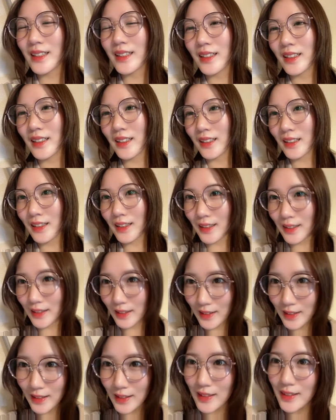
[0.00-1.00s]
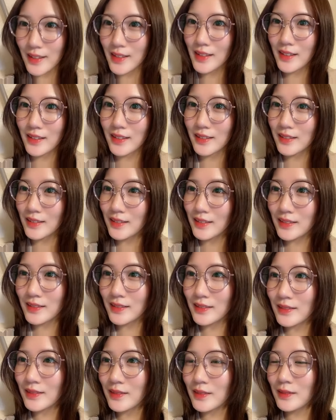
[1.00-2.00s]
刺激だらけです
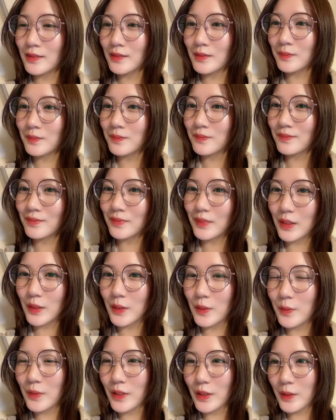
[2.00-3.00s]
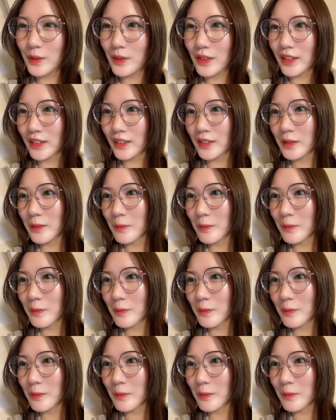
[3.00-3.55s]
こんばんは